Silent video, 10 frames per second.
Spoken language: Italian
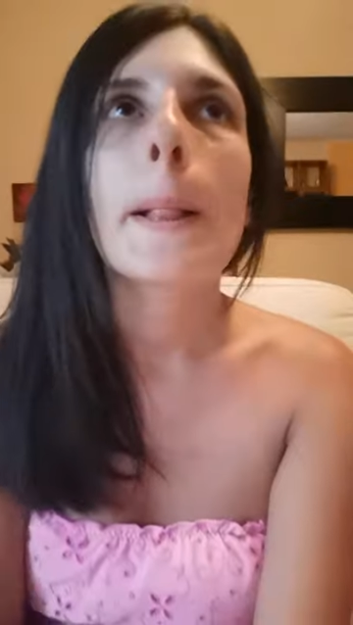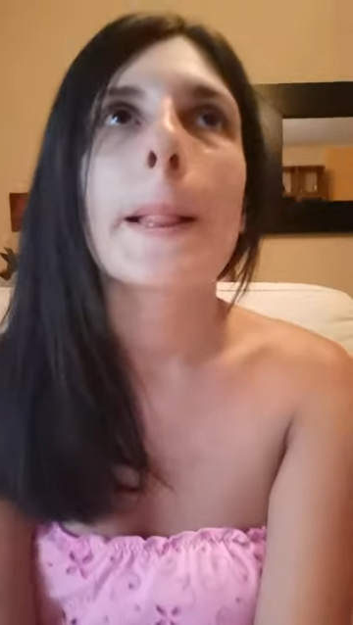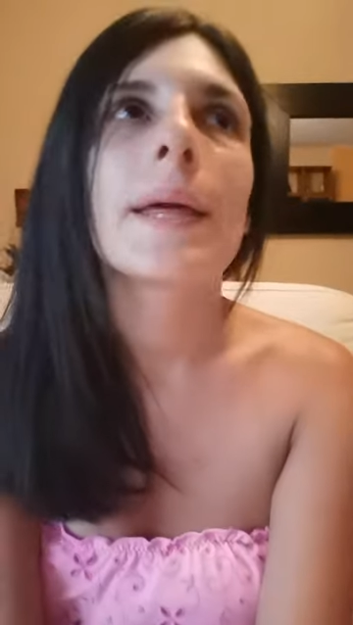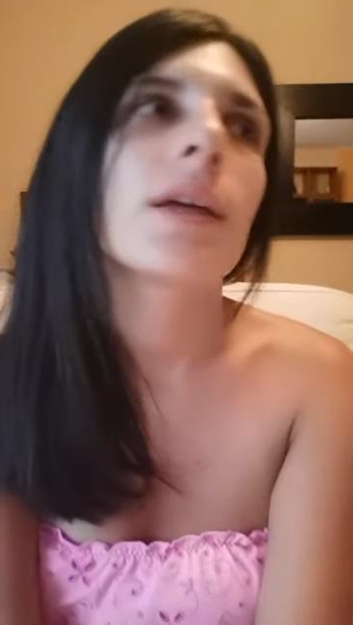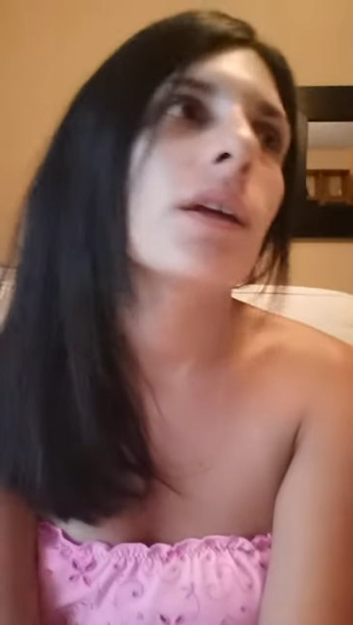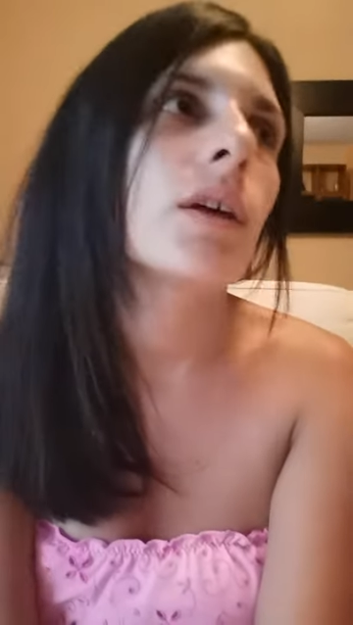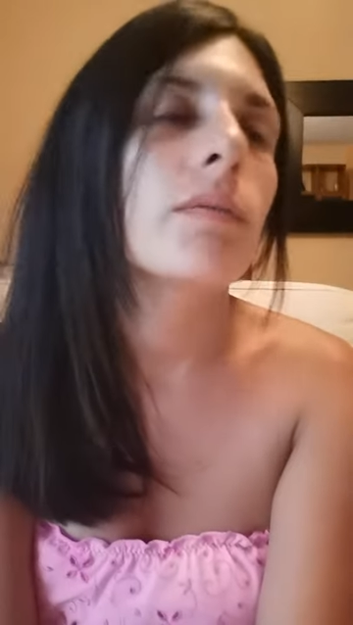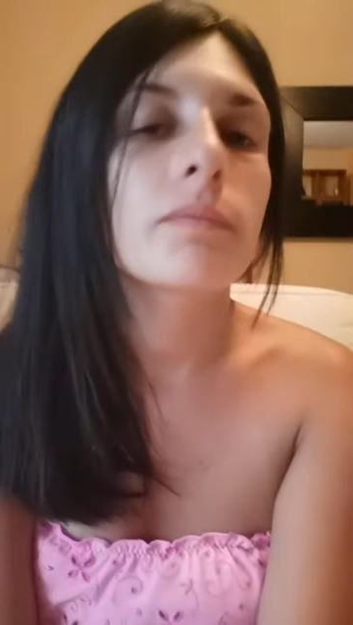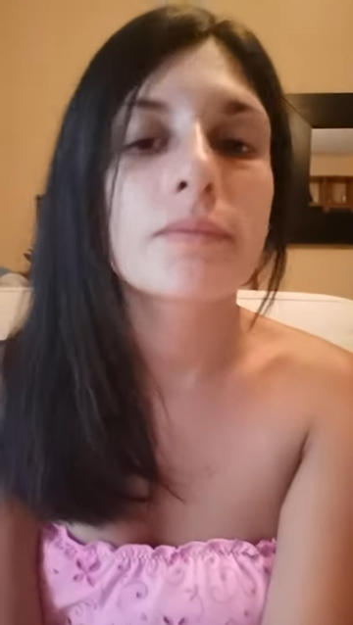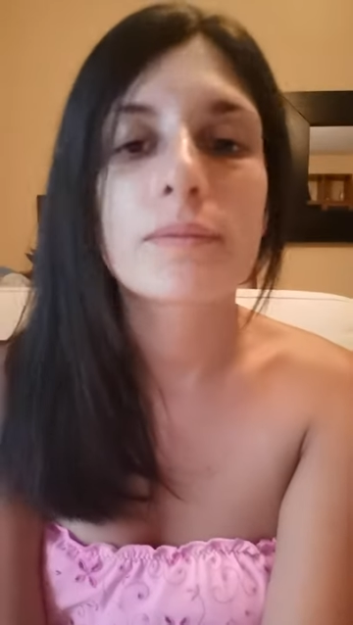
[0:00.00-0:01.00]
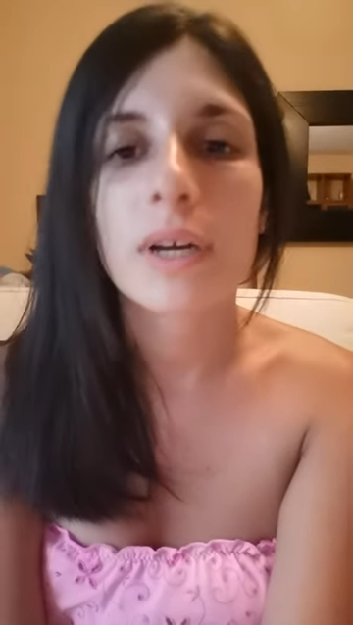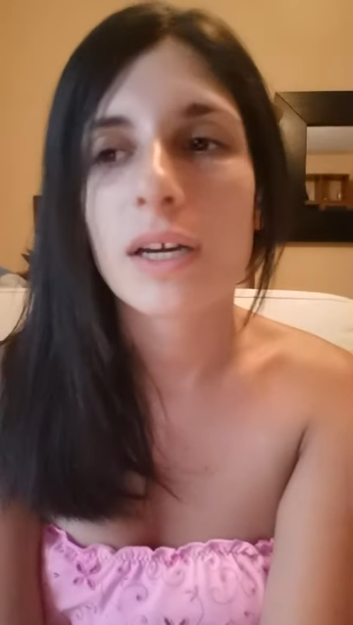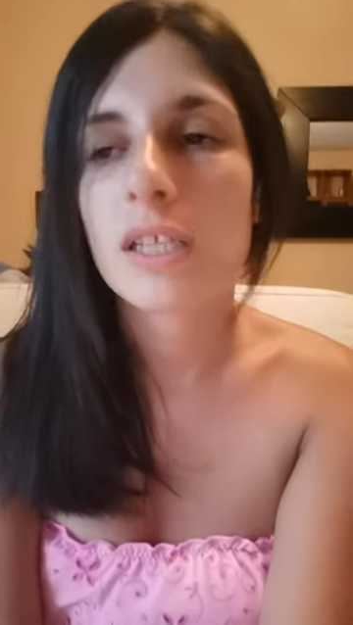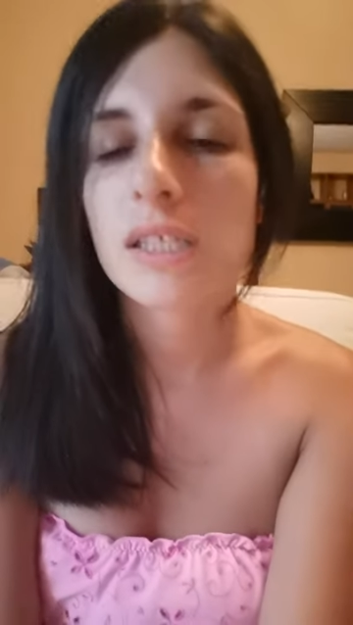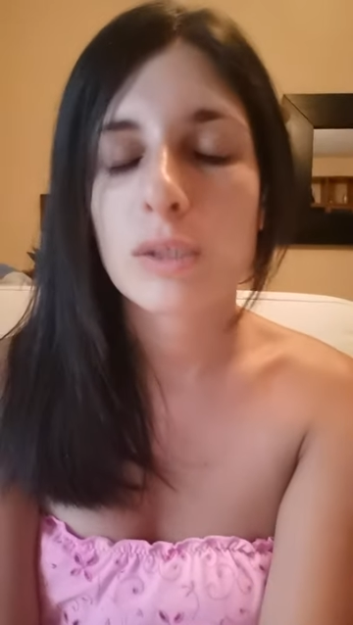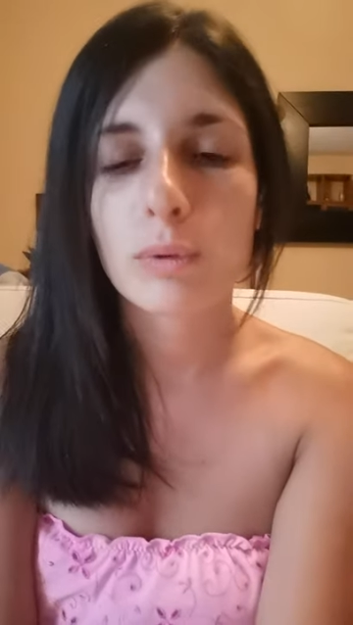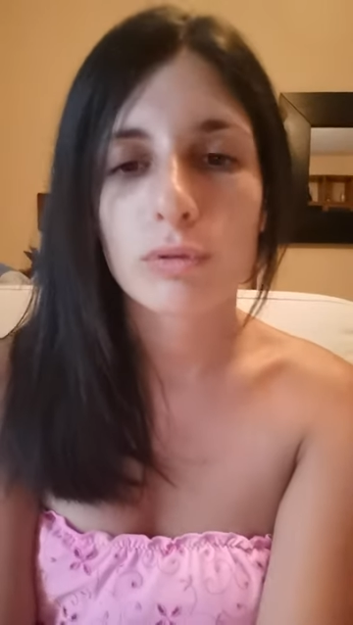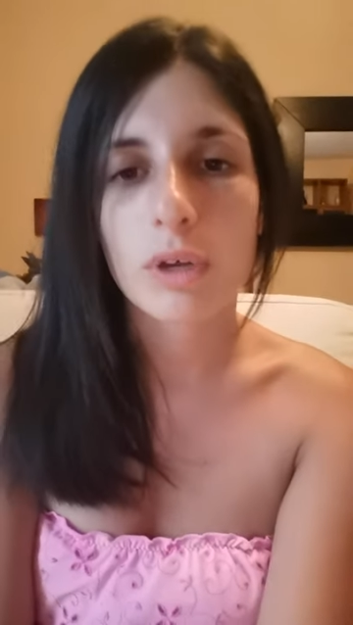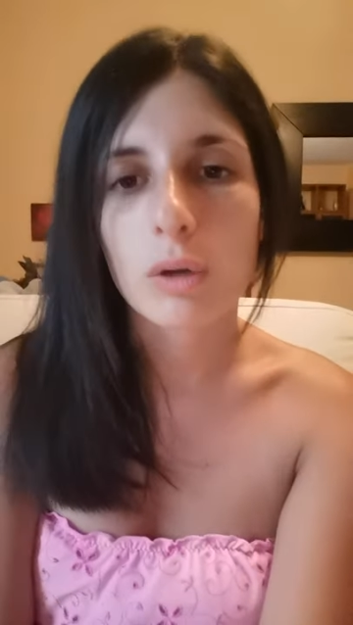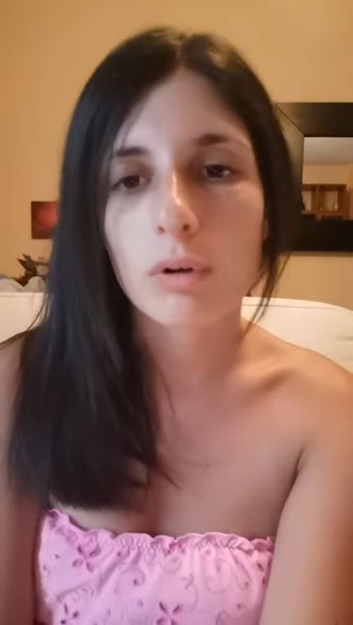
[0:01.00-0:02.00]
e magari se si può
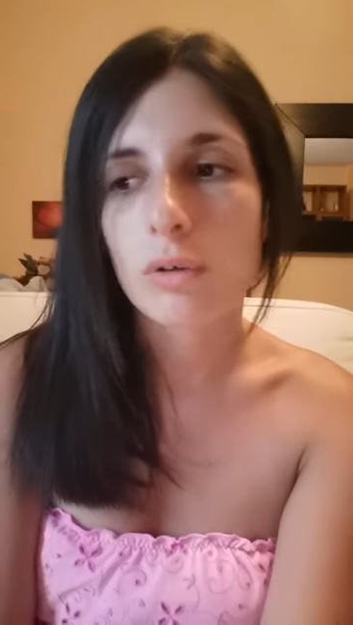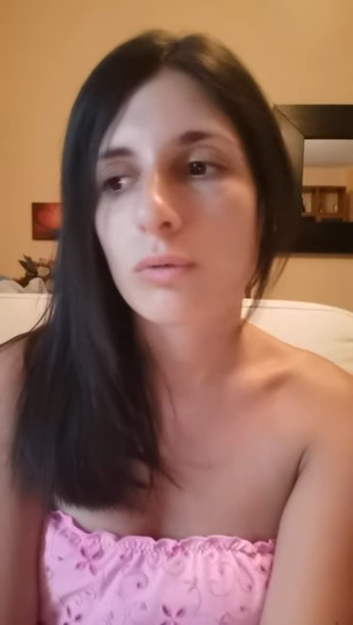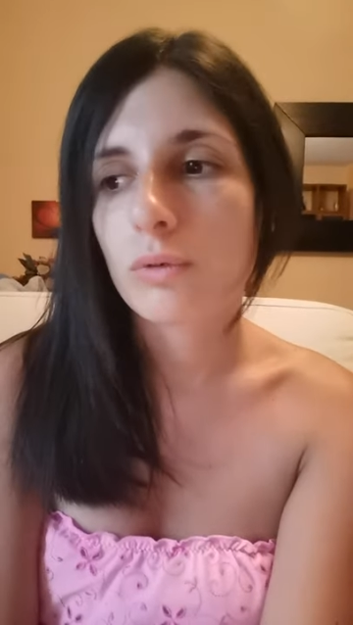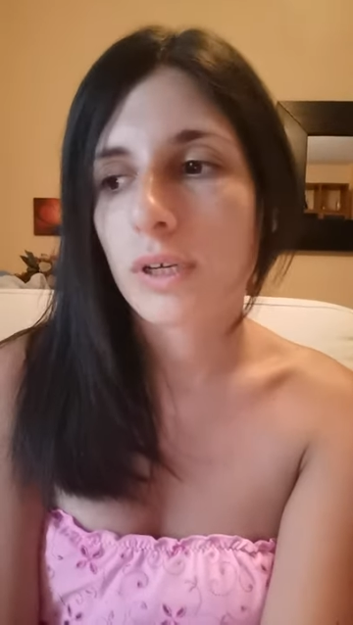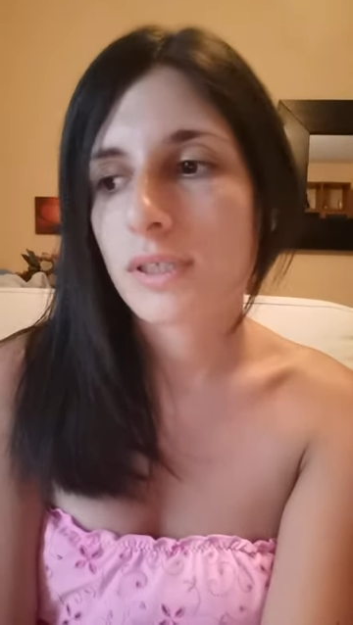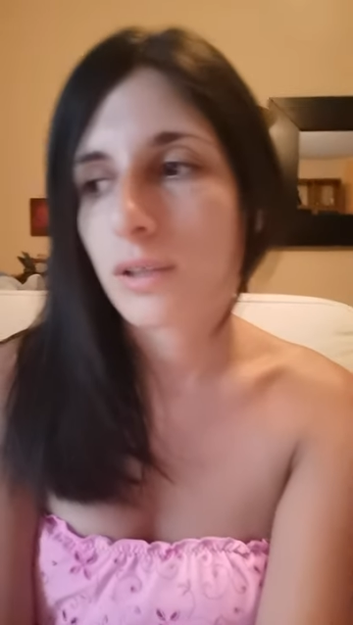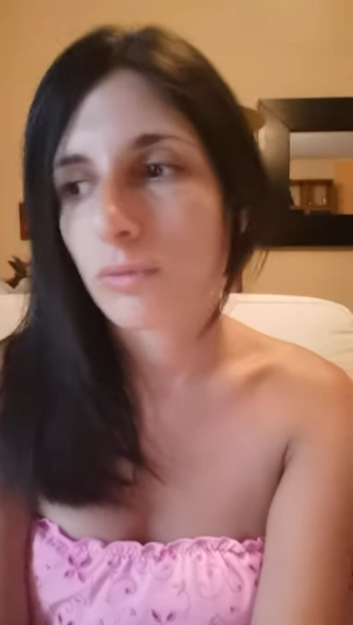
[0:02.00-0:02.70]
aiutare qualcuno che sta